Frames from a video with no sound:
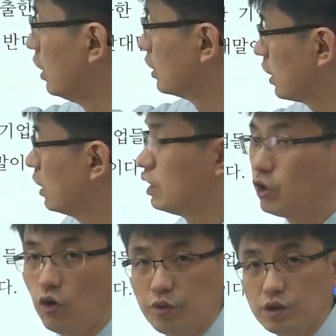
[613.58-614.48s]
싼
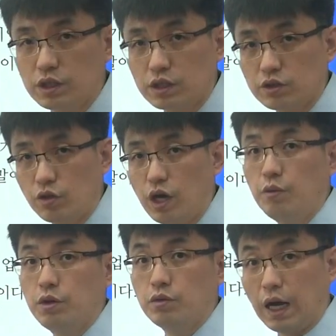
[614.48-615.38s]
인건비를 찾아서
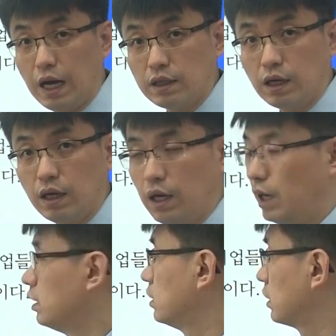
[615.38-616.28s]
해외로
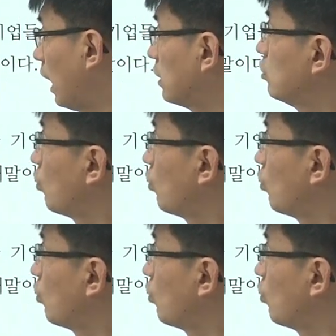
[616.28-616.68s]
나갔다가 이제 다시